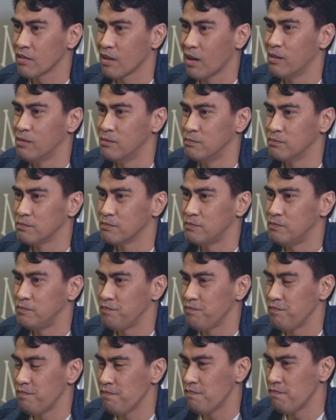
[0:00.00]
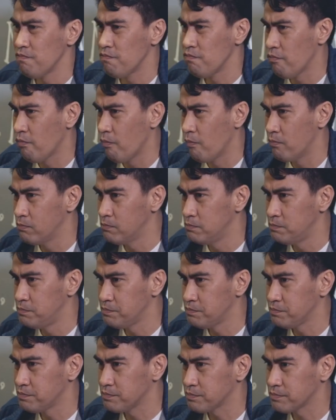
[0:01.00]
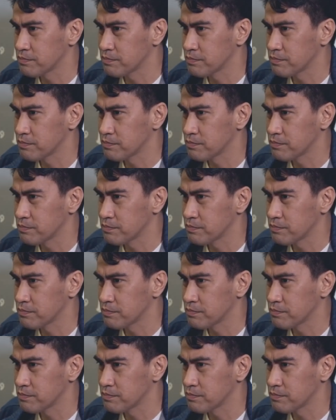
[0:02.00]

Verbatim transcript: Last message you sent before this?